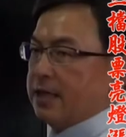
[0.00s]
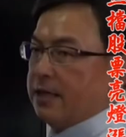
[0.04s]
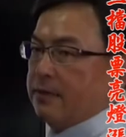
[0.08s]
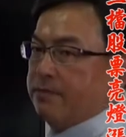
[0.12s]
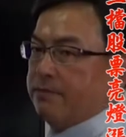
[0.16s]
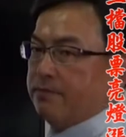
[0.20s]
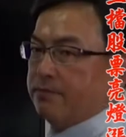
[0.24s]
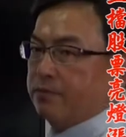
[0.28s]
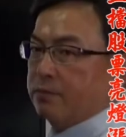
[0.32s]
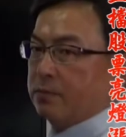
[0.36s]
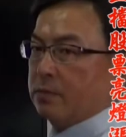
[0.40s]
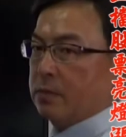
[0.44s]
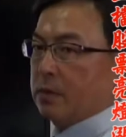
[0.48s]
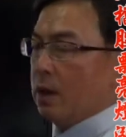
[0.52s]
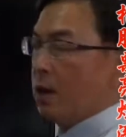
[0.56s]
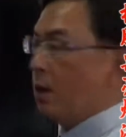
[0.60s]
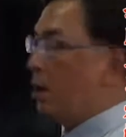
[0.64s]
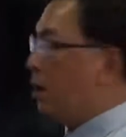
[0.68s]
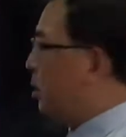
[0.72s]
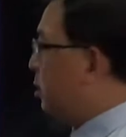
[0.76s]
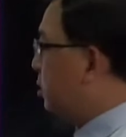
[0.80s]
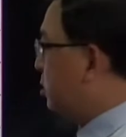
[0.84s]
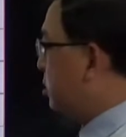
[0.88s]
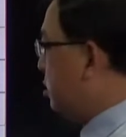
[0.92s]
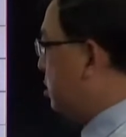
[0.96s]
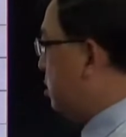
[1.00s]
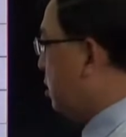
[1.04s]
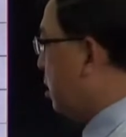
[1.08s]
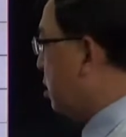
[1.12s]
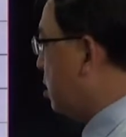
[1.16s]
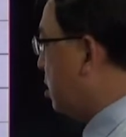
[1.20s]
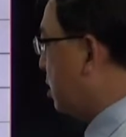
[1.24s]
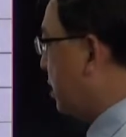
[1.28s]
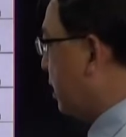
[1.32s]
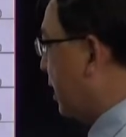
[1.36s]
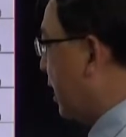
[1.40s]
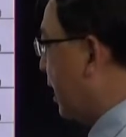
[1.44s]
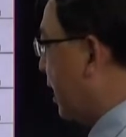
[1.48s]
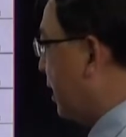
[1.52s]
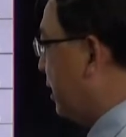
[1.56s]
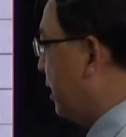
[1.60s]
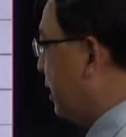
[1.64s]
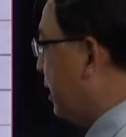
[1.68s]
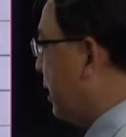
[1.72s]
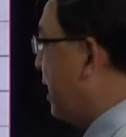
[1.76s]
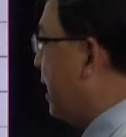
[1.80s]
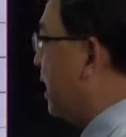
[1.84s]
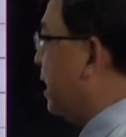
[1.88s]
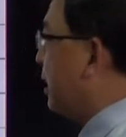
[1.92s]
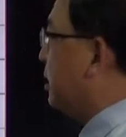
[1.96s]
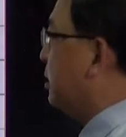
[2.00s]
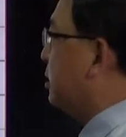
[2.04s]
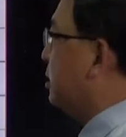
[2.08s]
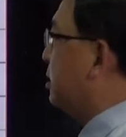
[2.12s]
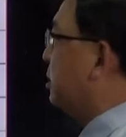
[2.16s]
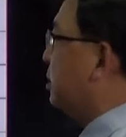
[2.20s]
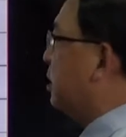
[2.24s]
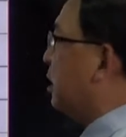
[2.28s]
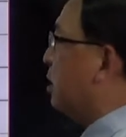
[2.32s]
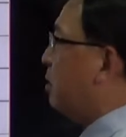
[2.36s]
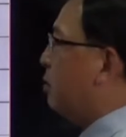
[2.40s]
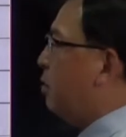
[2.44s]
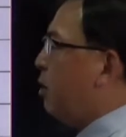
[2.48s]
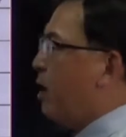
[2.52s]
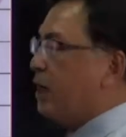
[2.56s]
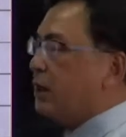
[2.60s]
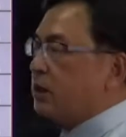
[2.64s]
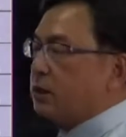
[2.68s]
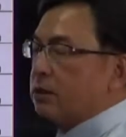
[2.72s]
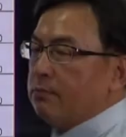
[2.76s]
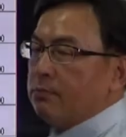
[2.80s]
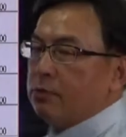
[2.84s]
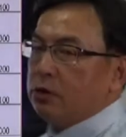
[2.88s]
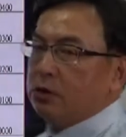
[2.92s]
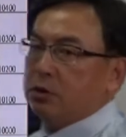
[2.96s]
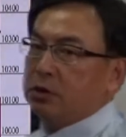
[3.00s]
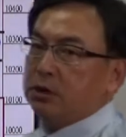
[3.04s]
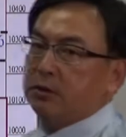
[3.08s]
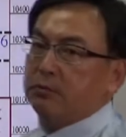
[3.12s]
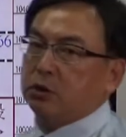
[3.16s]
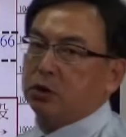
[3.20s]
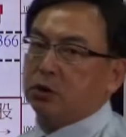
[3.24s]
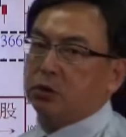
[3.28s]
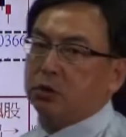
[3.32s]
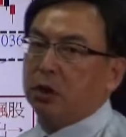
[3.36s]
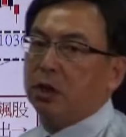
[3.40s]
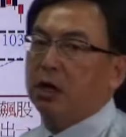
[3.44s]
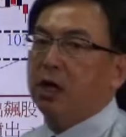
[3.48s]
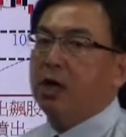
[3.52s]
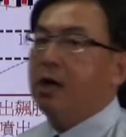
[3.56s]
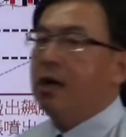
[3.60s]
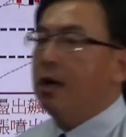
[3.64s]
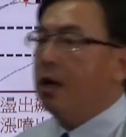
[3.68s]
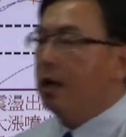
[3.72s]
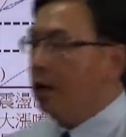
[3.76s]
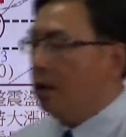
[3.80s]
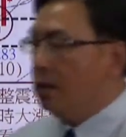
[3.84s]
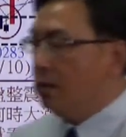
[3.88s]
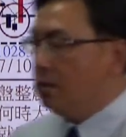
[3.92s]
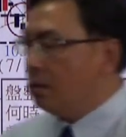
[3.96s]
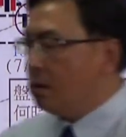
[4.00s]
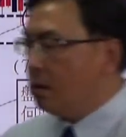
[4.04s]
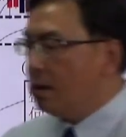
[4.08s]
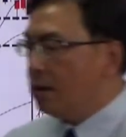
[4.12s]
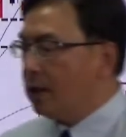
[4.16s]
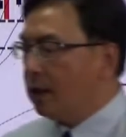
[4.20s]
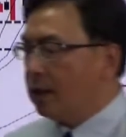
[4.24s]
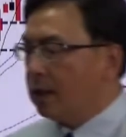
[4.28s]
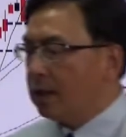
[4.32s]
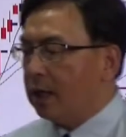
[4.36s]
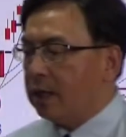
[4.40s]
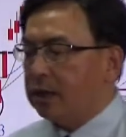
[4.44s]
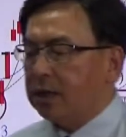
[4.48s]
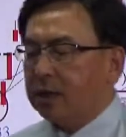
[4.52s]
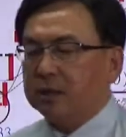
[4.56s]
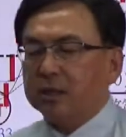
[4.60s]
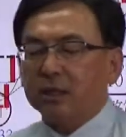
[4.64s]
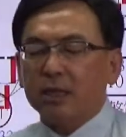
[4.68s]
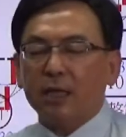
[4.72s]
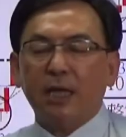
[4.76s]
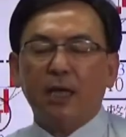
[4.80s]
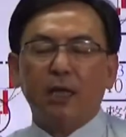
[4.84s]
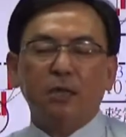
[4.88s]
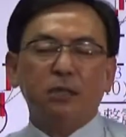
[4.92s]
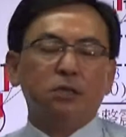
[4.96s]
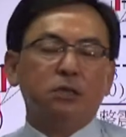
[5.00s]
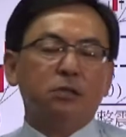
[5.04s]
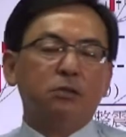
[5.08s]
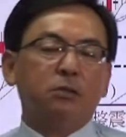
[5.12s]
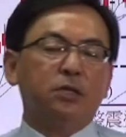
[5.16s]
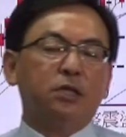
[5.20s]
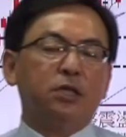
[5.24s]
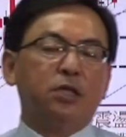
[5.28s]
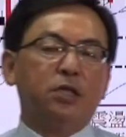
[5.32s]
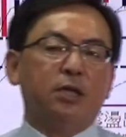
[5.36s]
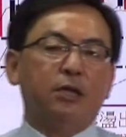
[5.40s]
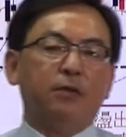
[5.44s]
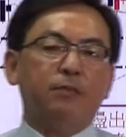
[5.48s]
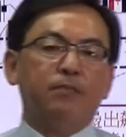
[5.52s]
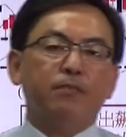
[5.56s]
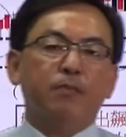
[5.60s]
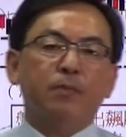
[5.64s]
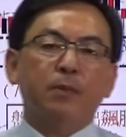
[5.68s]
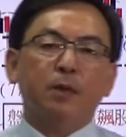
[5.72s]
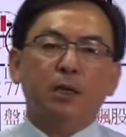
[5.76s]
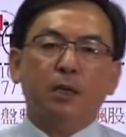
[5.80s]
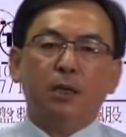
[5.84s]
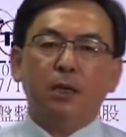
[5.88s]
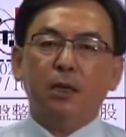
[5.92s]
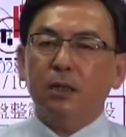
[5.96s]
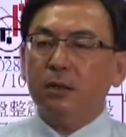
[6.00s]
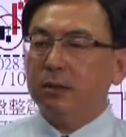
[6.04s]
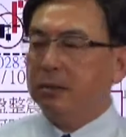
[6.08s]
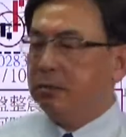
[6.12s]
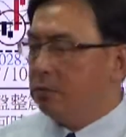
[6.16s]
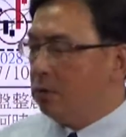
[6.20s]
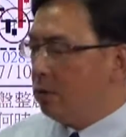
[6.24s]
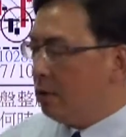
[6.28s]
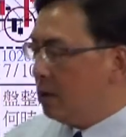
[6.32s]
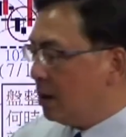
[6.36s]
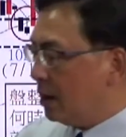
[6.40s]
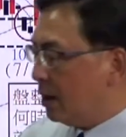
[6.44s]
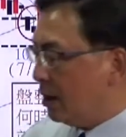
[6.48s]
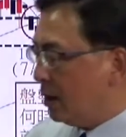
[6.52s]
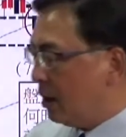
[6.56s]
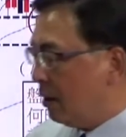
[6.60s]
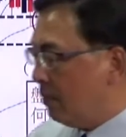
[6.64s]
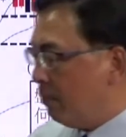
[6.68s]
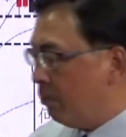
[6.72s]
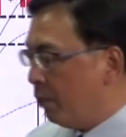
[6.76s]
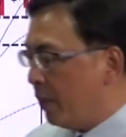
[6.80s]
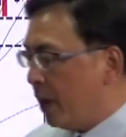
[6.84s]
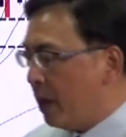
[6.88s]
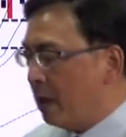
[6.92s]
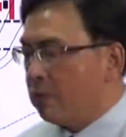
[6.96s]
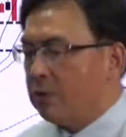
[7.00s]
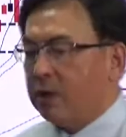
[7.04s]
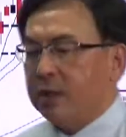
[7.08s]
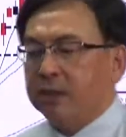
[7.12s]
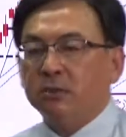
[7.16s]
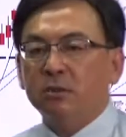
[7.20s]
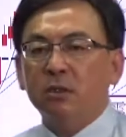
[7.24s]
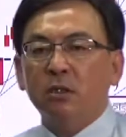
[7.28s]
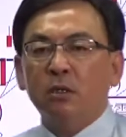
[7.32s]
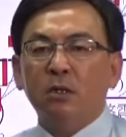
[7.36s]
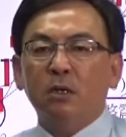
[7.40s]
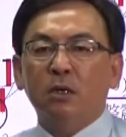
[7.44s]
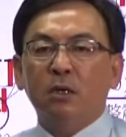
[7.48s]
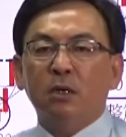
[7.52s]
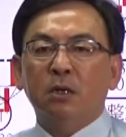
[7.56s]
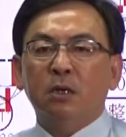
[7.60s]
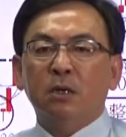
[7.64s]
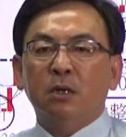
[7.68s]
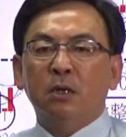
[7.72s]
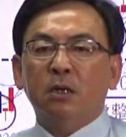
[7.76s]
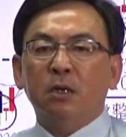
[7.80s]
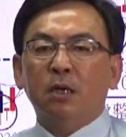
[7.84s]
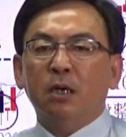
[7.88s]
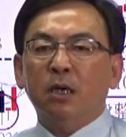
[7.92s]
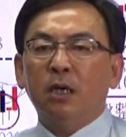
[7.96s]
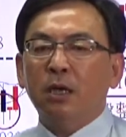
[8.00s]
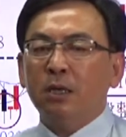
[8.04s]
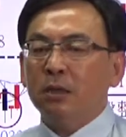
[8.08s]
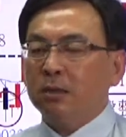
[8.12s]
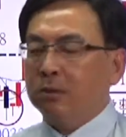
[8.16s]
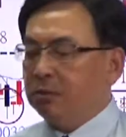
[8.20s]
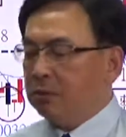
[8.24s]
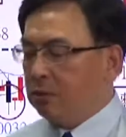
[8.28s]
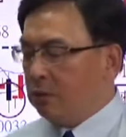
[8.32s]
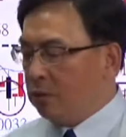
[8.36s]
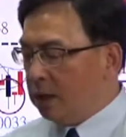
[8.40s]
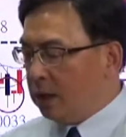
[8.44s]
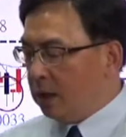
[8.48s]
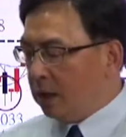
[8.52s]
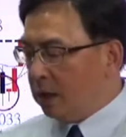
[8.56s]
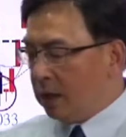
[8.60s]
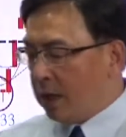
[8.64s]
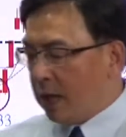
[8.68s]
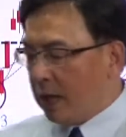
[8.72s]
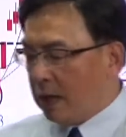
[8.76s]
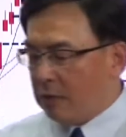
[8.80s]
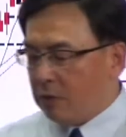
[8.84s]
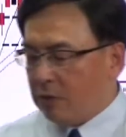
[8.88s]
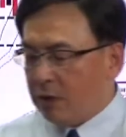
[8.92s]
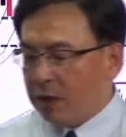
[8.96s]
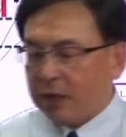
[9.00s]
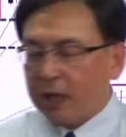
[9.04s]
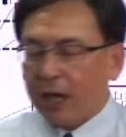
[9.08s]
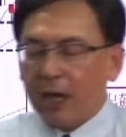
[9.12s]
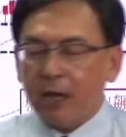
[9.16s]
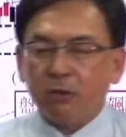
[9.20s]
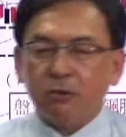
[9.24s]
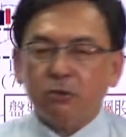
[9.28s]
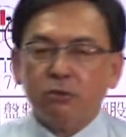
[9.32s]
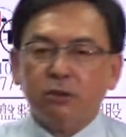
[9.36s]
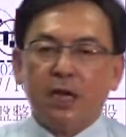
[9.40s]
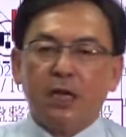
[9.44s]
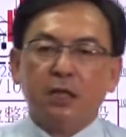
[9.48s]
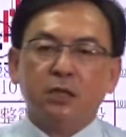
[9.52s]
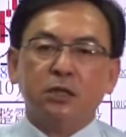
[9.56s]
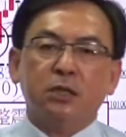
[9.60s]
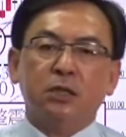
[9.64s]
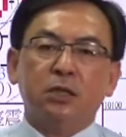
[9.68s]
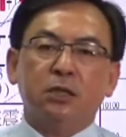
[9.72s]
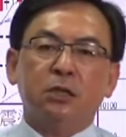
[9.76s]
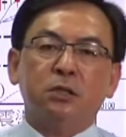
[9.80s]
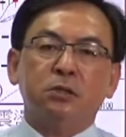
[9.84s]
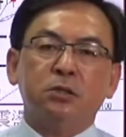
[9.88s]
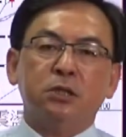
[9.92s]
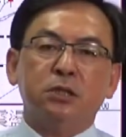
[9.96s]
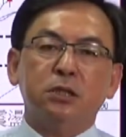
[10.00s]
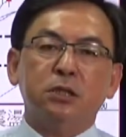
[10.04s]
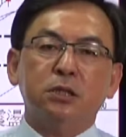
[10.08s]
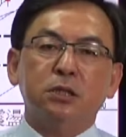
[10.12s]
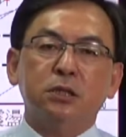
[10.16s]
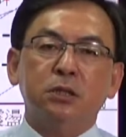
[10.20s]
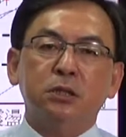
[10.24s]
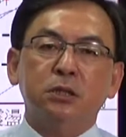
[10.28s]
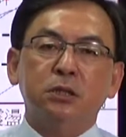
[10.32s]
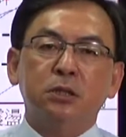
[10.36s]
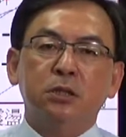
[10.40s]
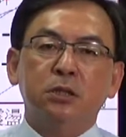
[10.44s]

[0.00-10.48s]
涨，就看量而定。为什么我这么说？很多人看到这个行情会跌，很多人很悲观，很多人看外台股行情的后市，